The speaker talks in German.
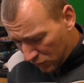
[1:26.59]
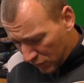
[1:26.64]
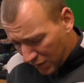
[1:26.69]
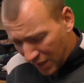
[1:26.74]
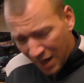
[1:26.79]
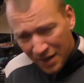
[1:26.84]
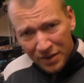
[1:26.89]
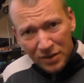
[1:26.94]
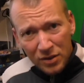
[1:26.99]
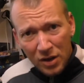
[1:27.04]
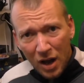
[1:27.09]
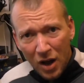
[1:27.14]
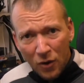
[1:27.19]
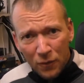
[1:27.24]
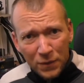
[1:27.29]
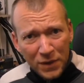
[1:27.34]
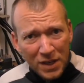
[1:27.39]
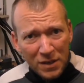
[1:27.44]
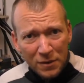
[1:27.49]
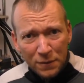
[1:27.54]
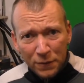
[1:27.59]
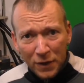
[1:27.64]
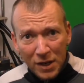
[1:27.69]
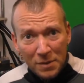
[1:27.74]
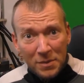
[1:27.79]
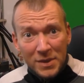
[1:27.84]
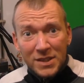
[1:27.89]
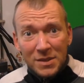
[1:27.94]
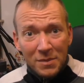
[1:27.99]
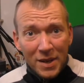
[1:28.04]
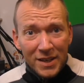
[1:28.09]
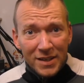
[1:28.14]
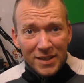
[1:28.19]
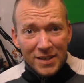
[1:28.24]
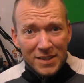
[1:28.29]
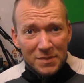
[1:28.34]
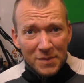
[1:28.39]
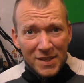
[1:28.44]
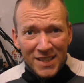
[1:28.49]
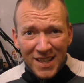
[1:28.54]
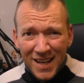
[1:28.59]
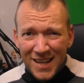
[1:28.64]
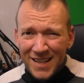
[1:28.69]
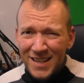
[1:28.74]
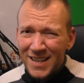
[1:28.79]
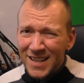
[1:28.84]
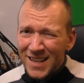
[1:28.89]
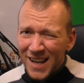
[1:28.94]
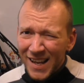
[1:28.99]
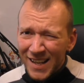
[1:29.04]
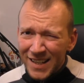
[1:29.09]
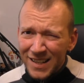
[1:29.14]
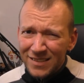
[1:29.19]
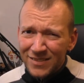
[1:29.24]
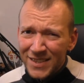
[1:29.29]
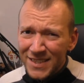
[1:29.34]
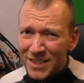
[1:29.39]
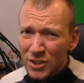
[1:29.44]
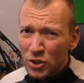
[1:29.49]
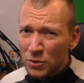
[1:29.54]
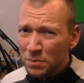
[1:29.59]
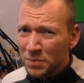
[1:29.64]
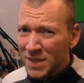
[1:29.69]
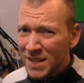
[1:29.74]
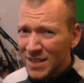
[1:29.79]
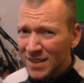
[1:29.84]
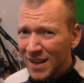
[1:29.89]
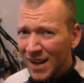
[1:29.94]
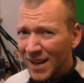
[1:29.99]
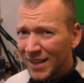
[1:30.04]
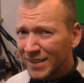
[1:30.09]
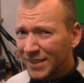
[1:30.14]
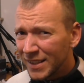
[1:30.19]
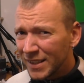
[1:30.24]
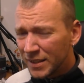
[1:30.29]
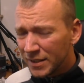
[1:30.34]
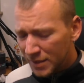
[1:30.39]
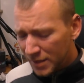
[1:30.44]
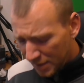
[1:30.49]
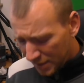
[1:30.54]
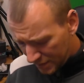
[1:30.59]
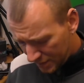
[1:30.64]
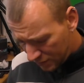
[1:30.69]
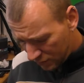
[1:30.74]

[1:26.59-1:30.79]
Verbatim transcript: kann auf jeden Fall mit dem NES mithalten, leider was die Spiele angeht nicht